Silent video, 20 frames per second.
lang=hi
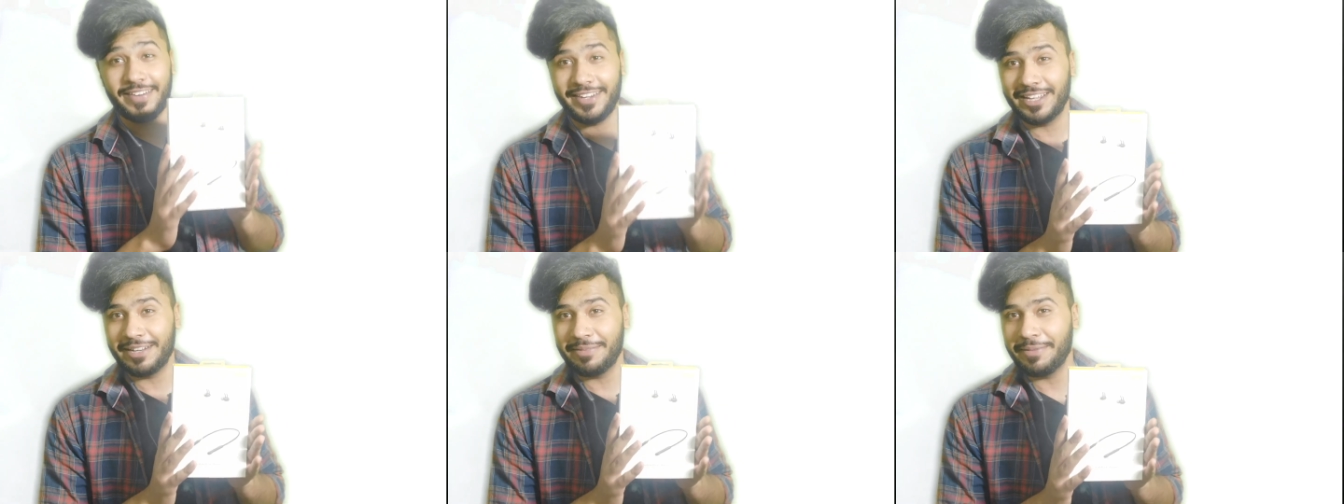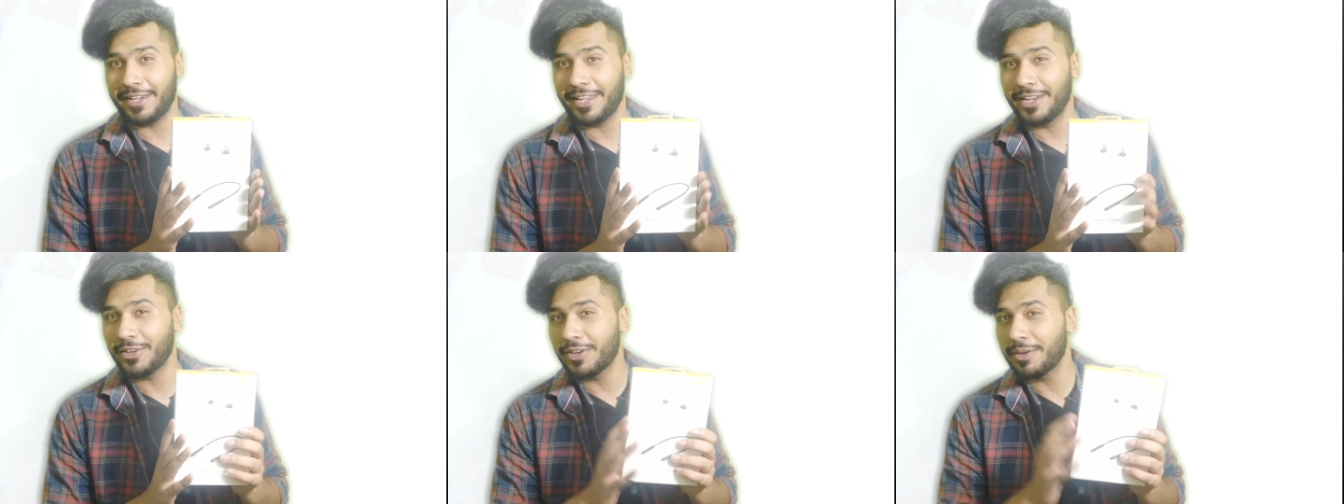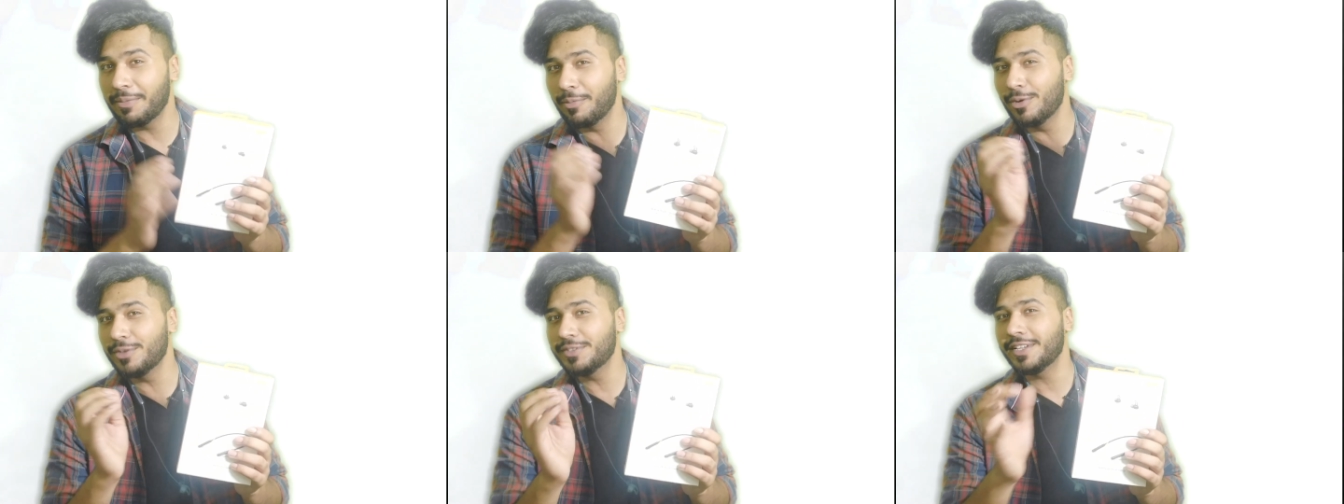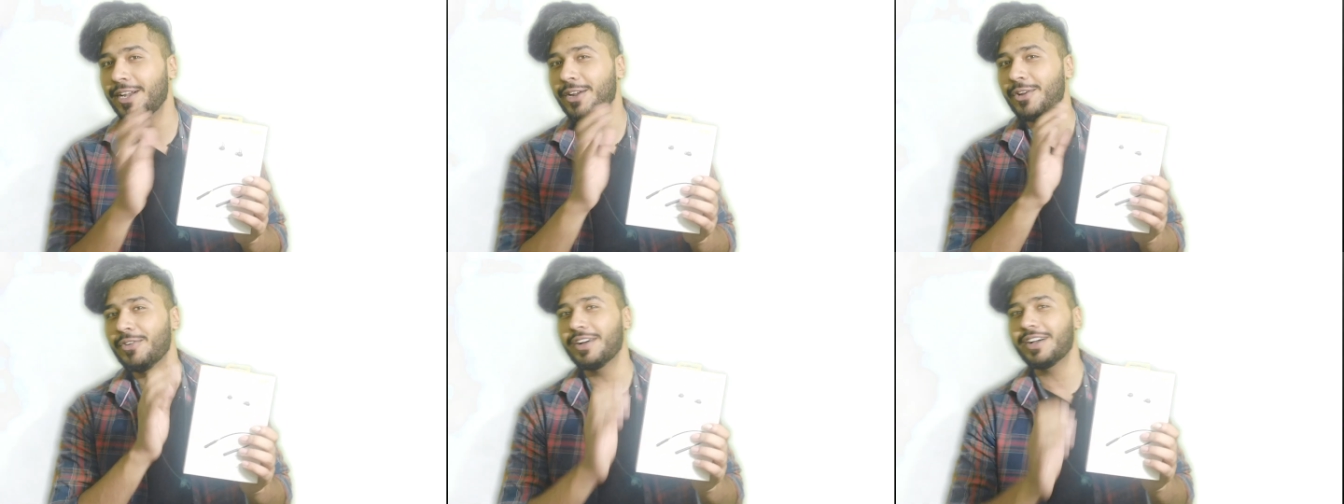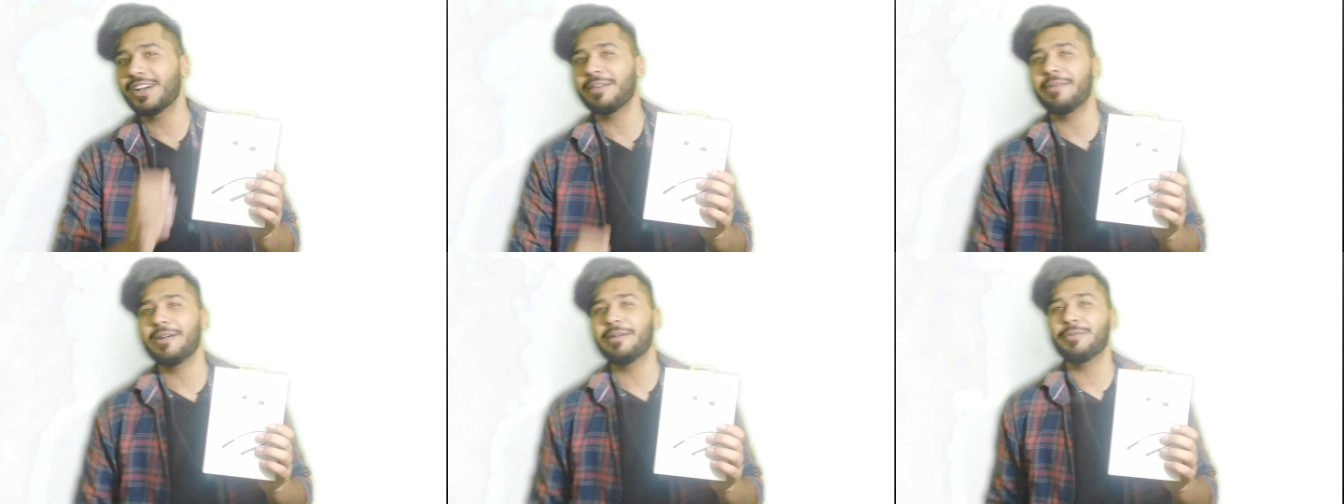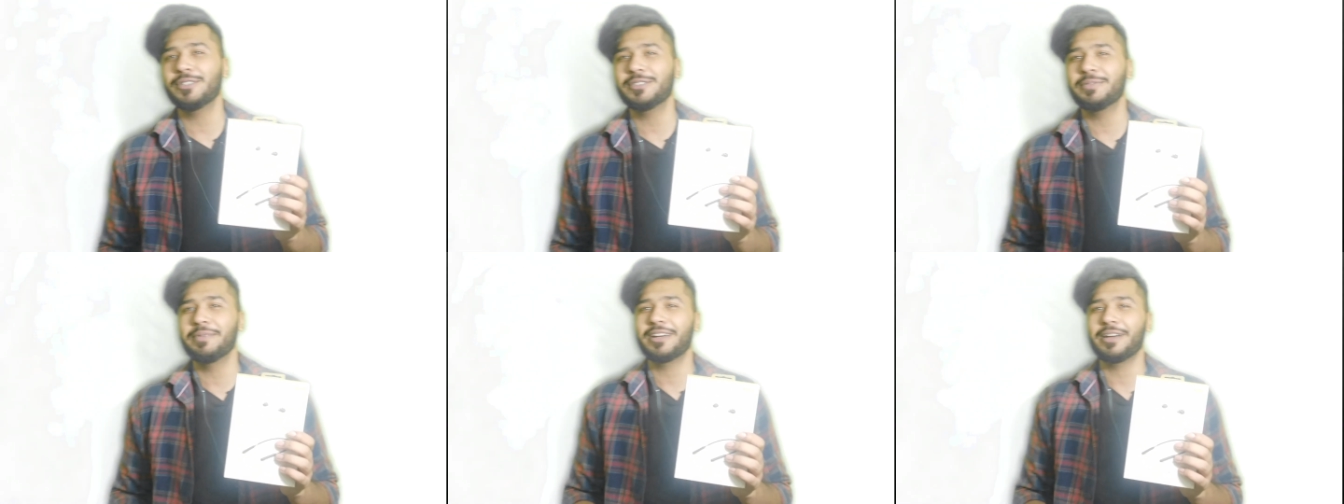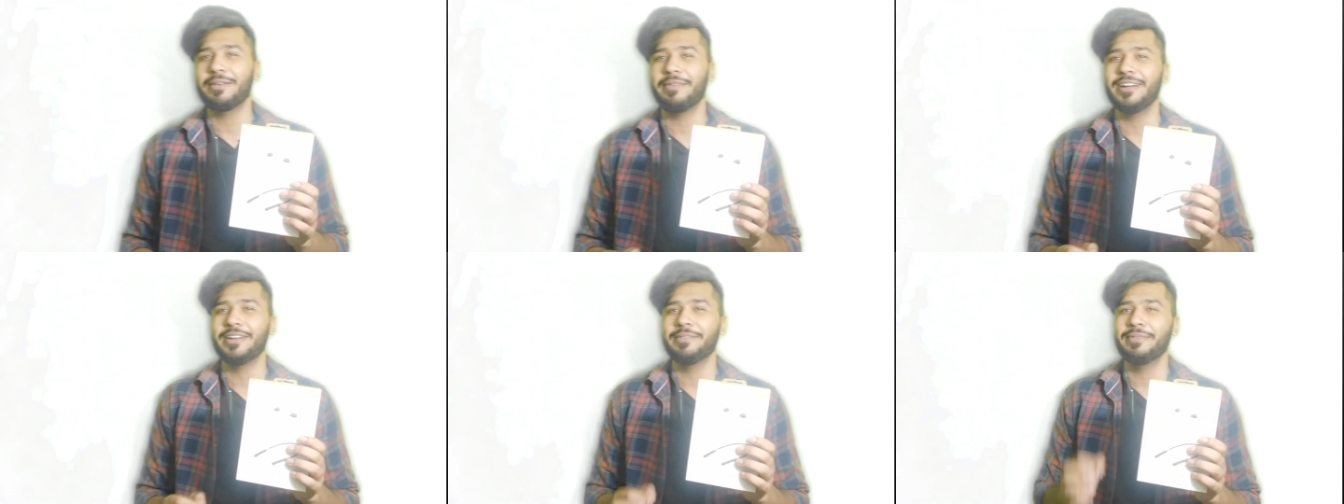रियल मी क्योंकि बहुत सारे लोगों का कमेंट बॉक्स में
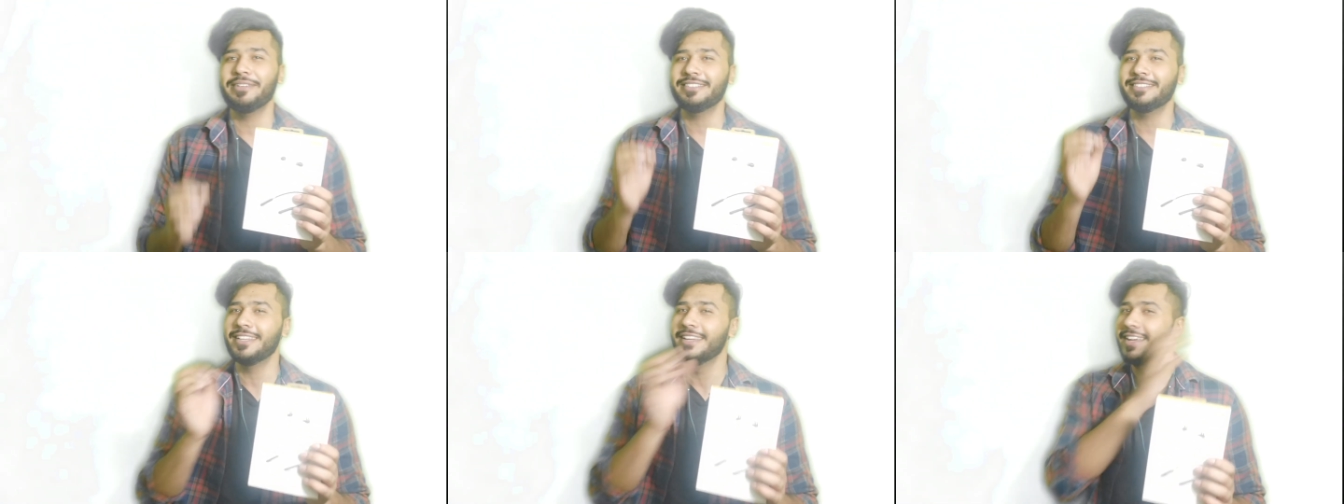कमेंट में